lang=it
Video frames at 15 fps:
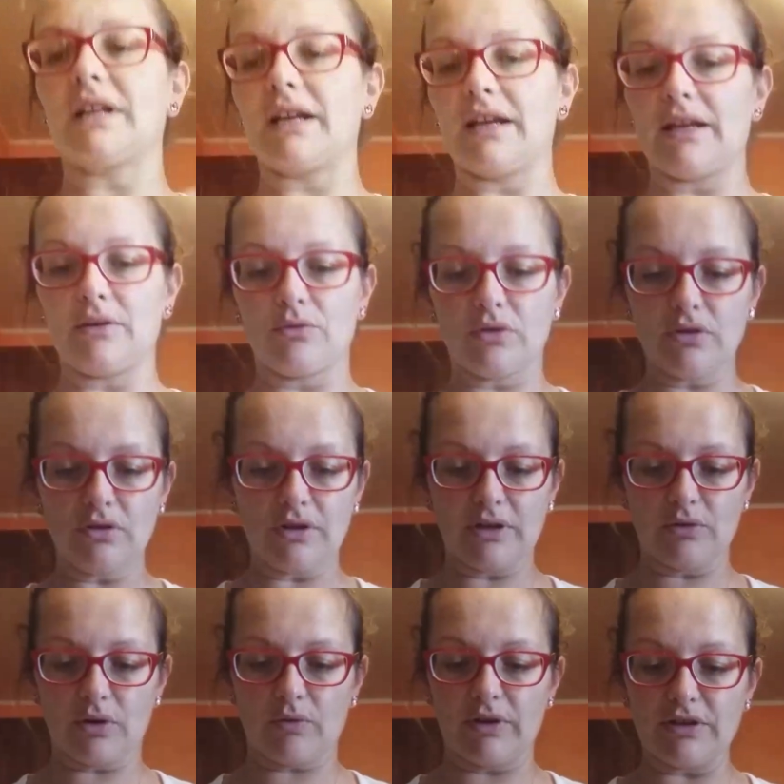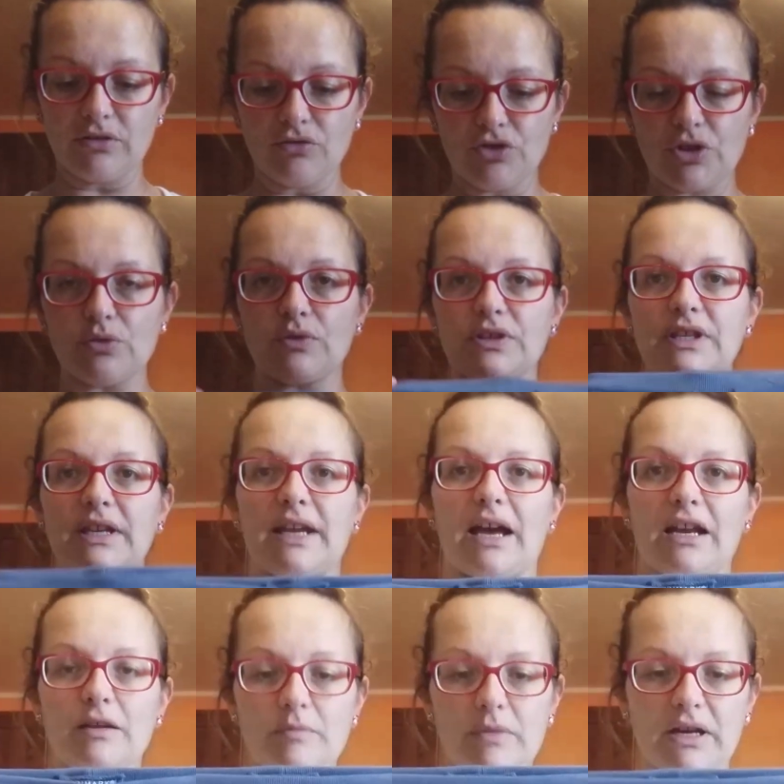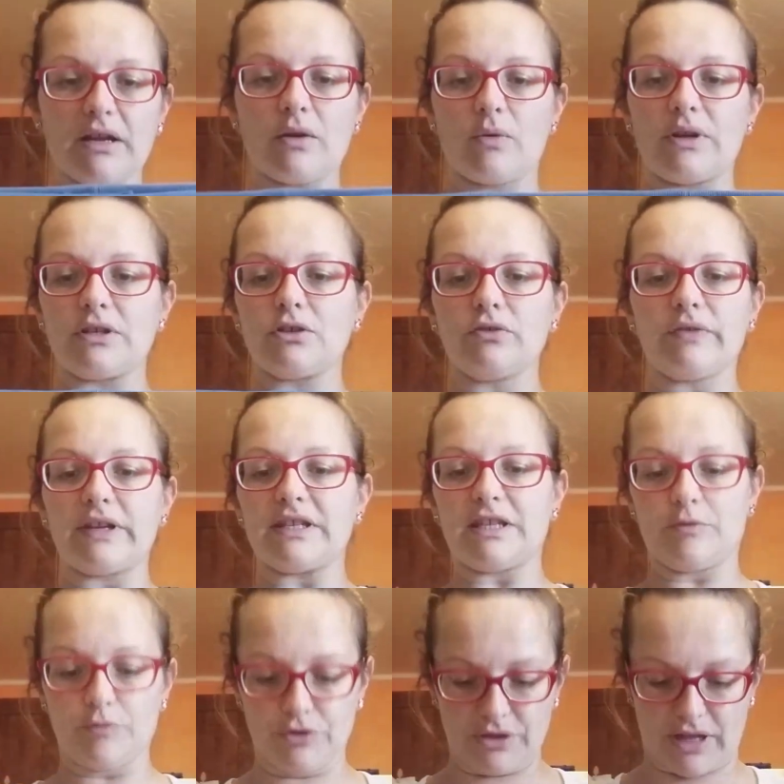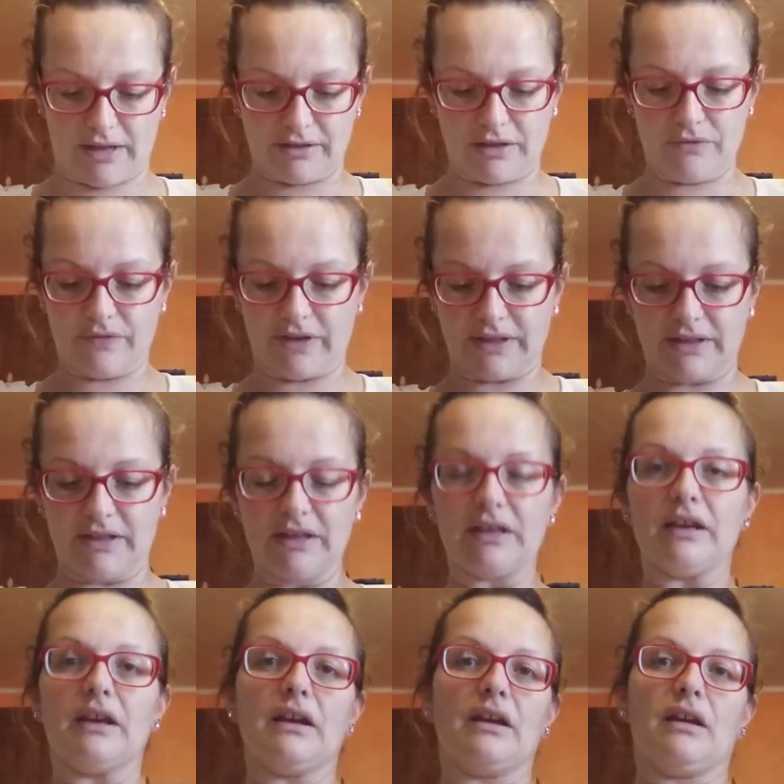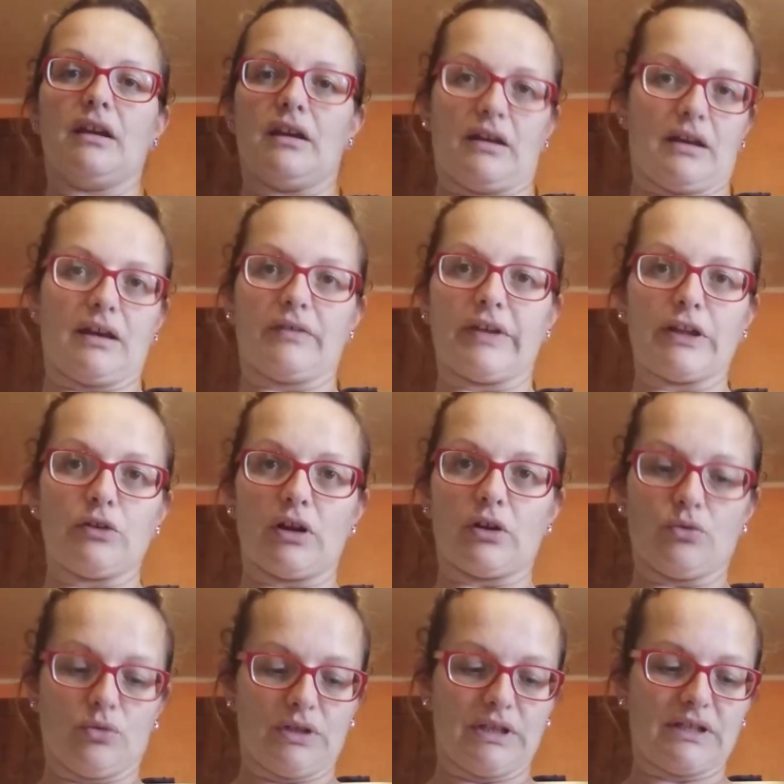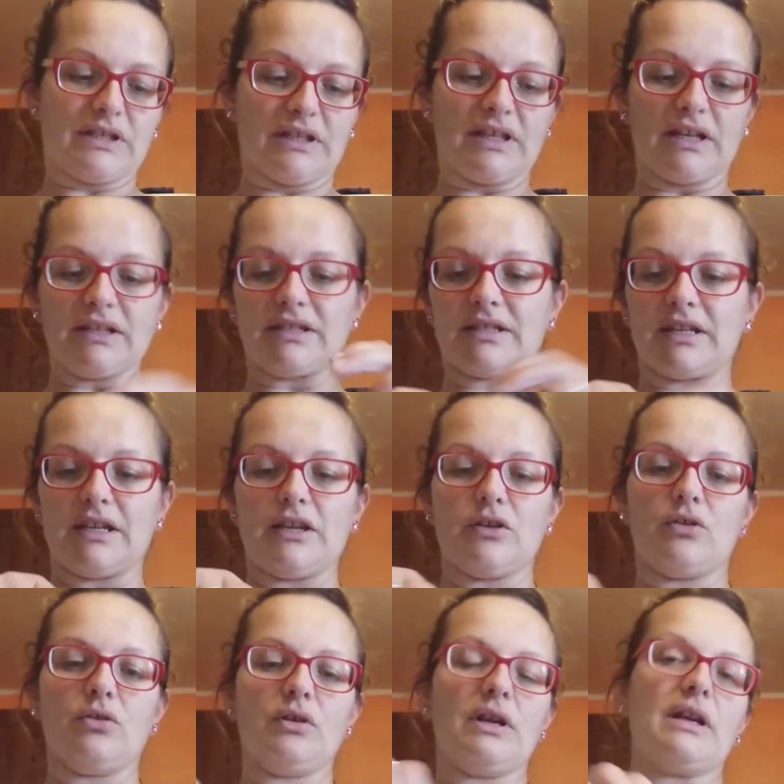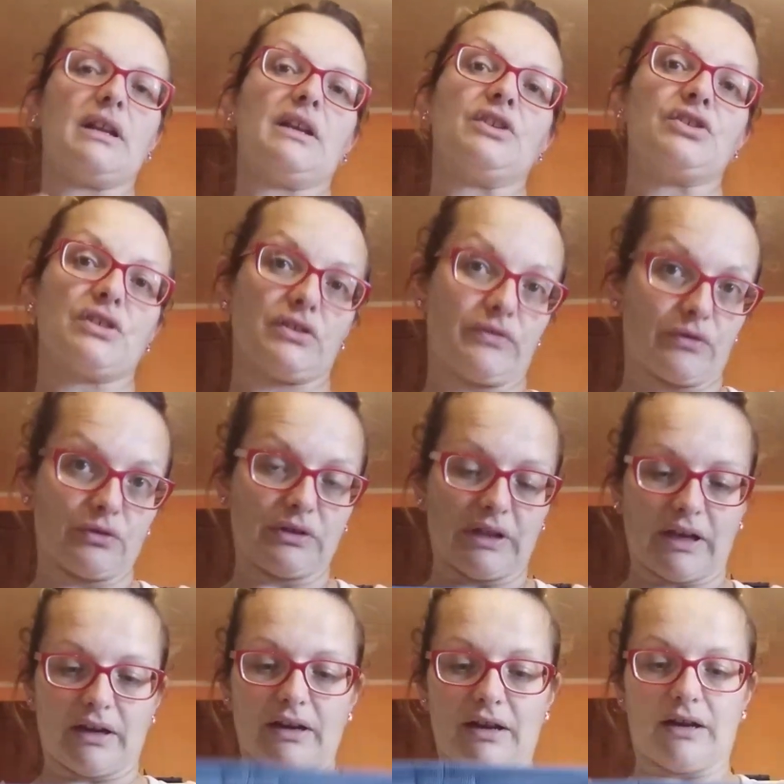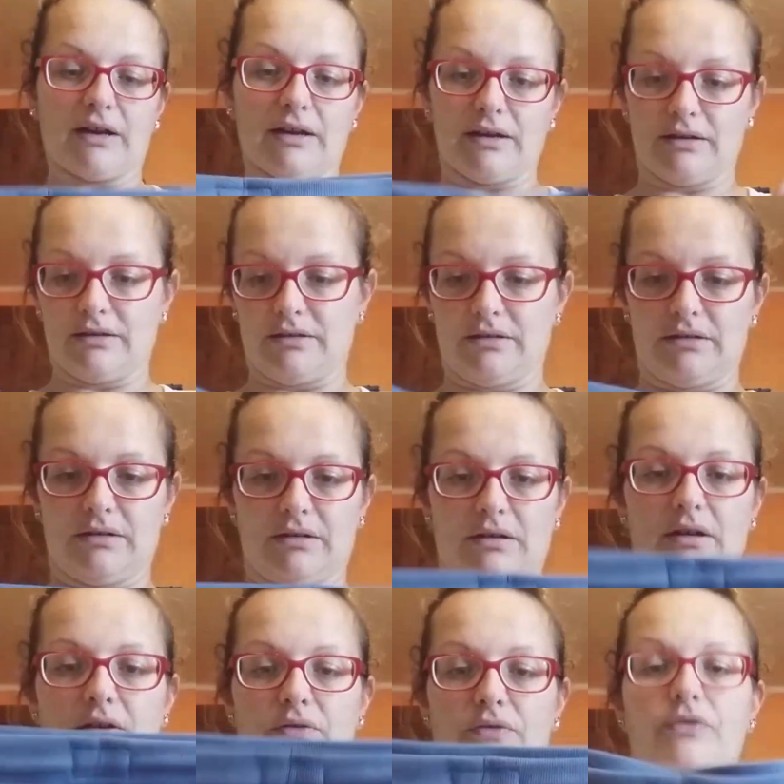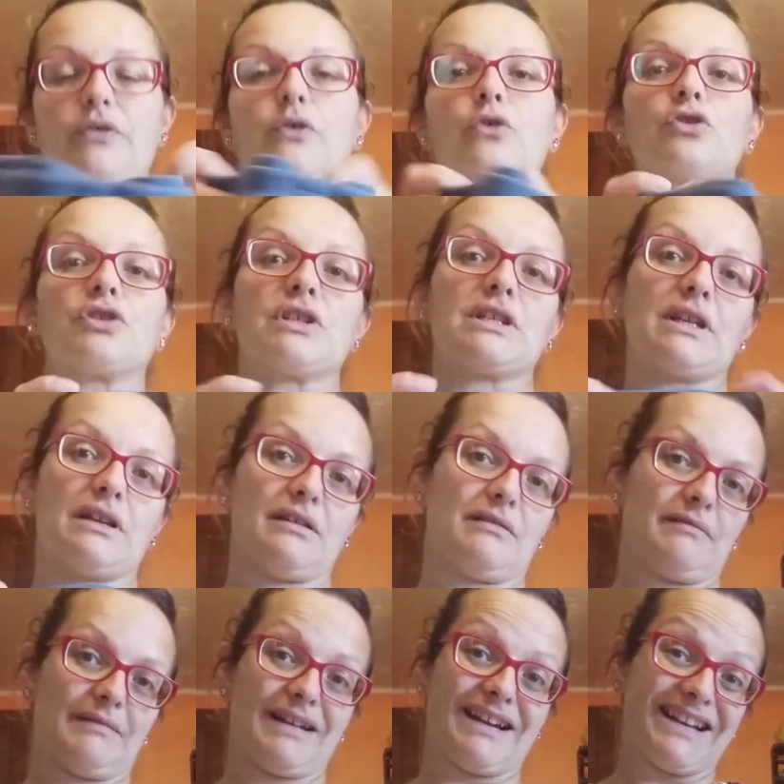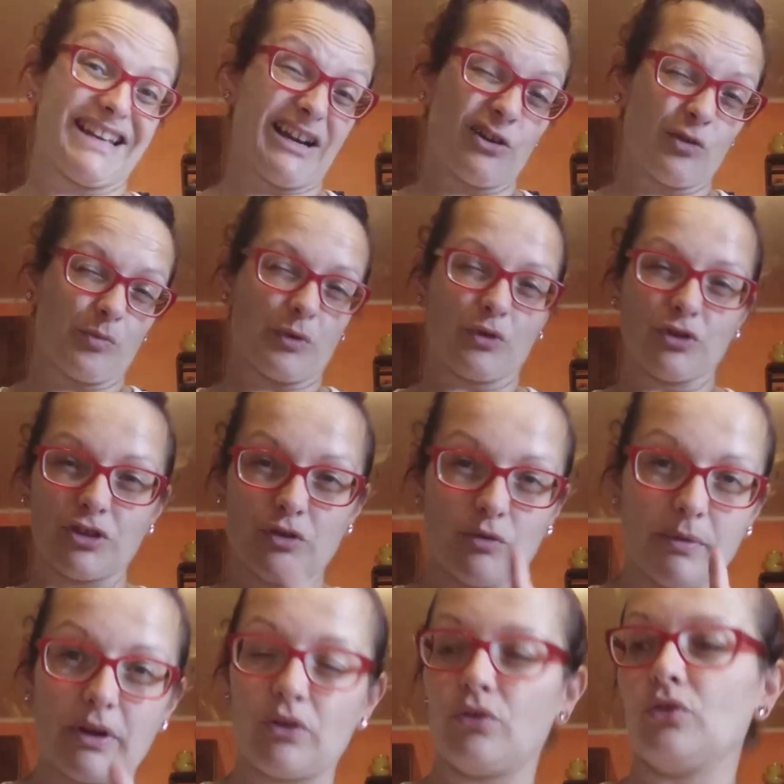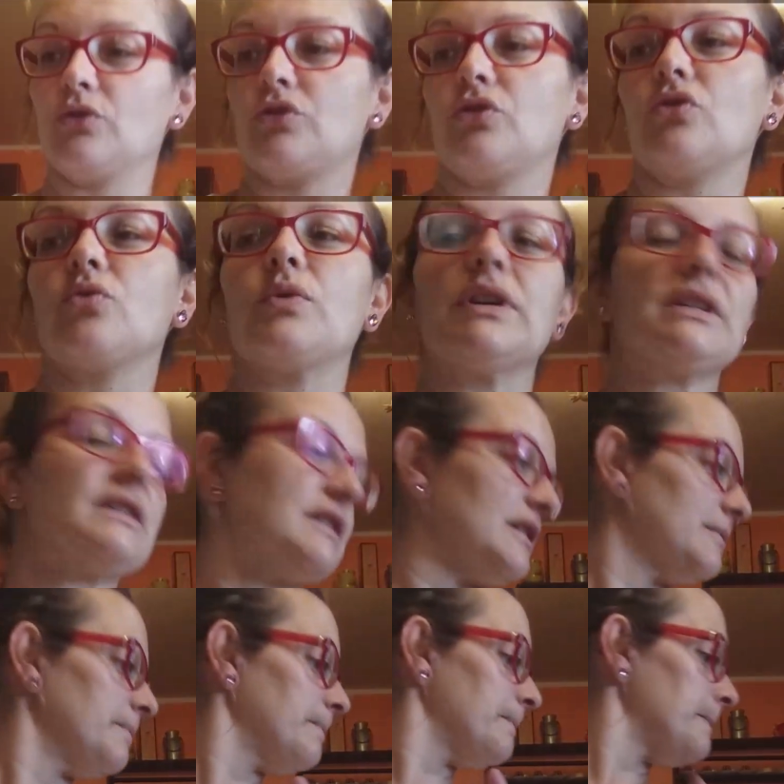3 euro allora questo è un 5-6 anni ma anche questo veste abbondante infatti avendo la culisse gliela stringo e riesce a sfruttarla forse anche l'anno prossimo, ma non lo so questi.